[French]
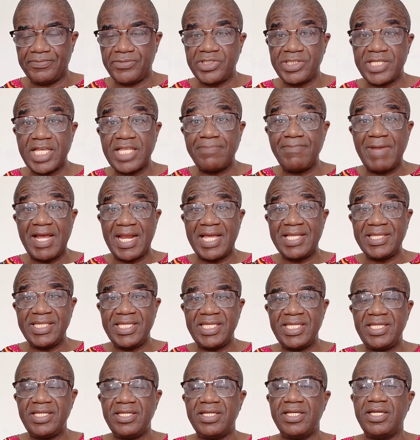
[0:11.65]
Cette
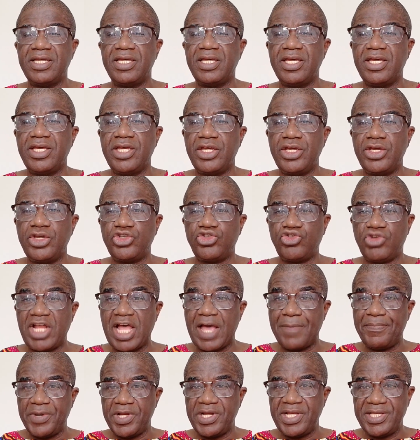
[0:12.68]
maladie, je l'ai
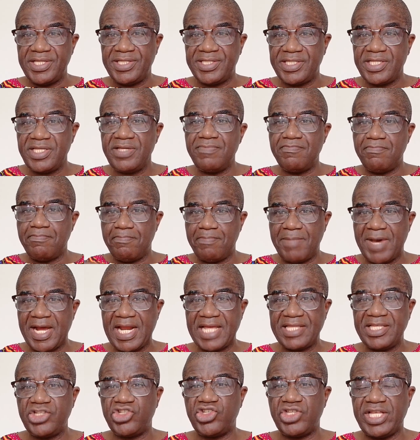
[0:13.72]
appelée ici
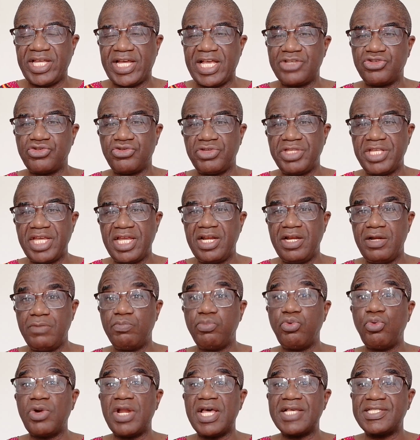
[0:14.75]
maladie générationnelle
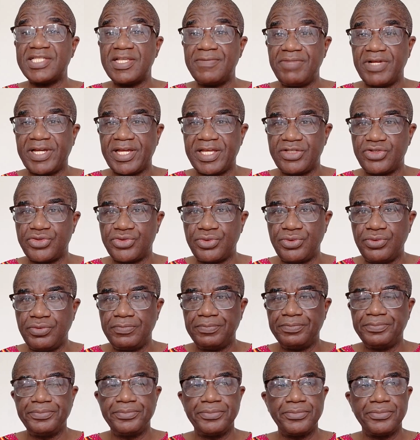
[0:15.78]
pour la simple raison